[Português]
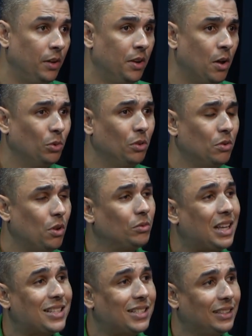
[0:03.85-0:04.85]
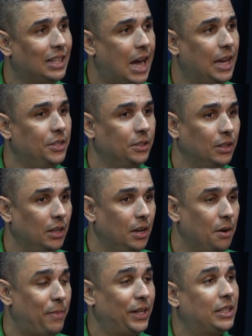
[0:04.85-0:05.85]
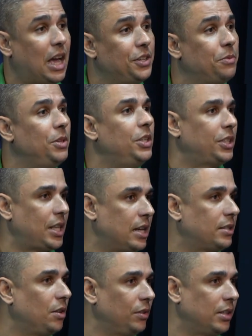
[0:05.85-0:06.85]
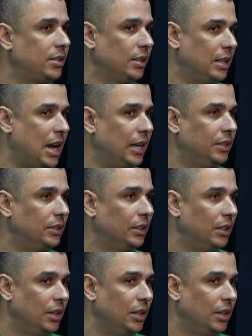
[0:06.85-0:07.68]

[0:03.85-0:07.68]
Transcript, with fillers: Não, não da cidade, mas da administração da cidade.